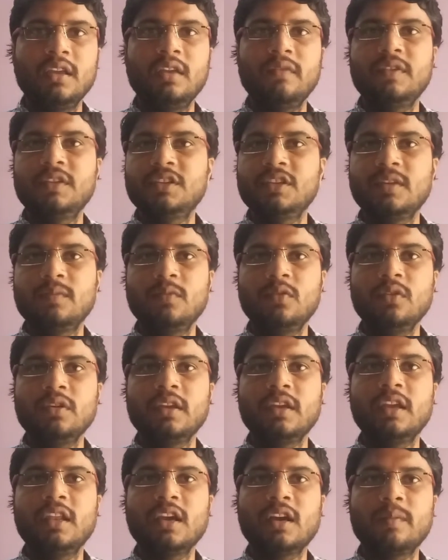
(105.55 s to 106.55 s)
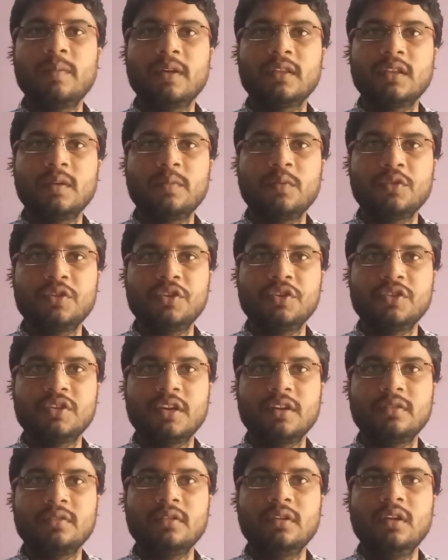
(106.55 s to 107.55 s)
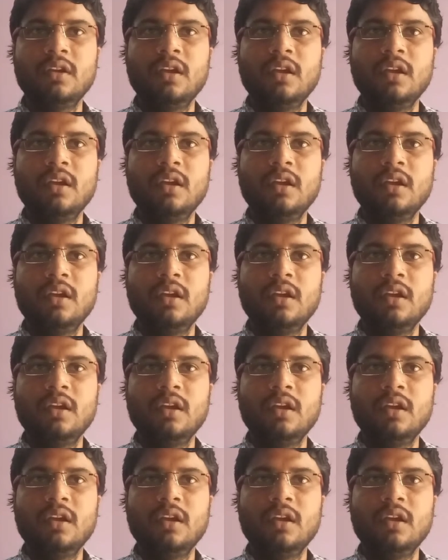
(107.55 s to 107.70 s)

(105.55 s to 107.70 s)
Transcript: ఈ విజయంలో కీలక పాత్ర పోషించాడు